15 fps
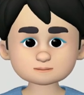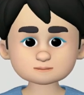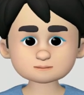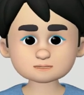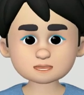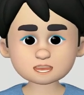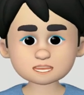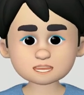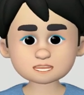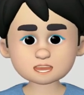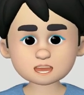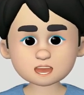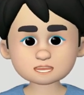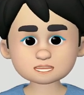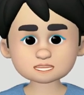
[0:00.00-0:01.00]
Sa
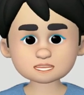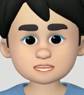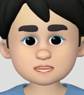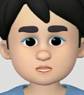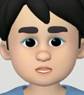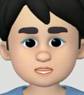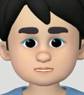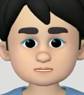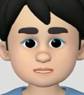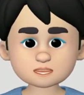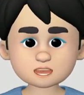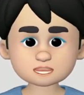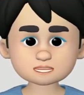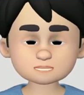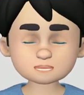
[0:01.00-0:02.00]
ngayon ay
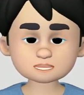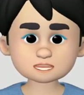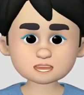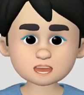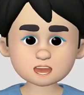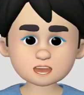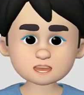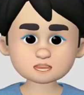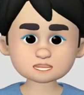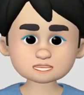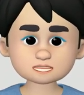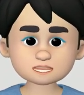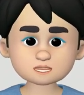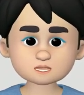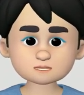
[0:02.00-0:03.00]
iniimbestigahan pa ng
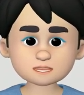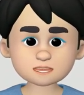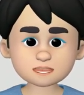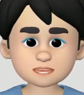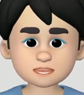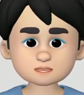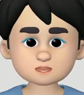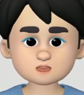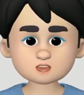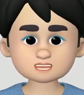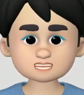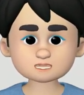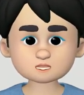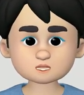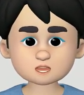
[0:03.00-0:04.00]
DICT kung
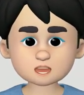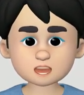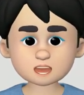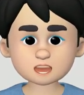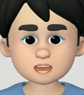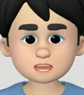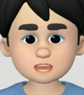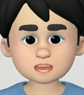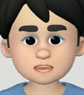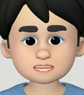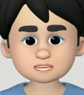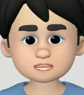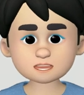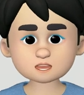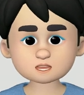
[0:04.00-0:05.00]
sino ang mga
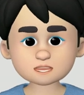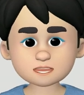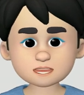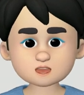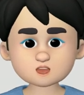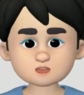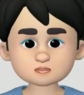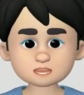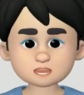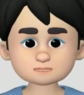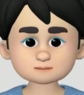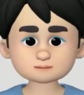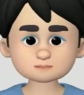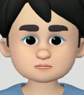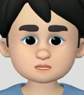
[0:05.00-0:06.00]
nasa likod nito at
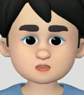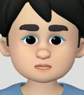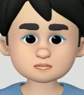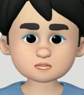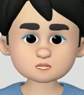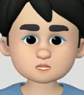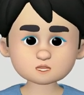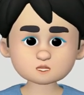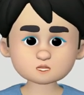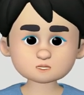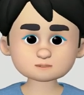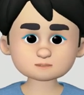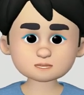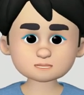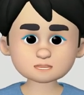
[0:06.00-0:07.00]
motibo
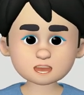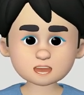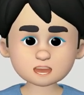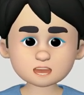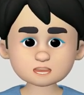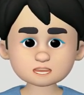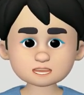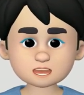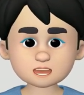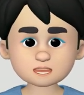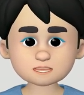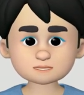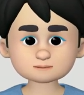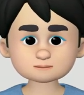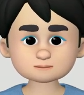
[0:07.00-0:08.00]
sa
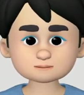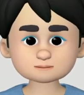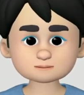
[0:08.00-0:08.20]
pag-atake.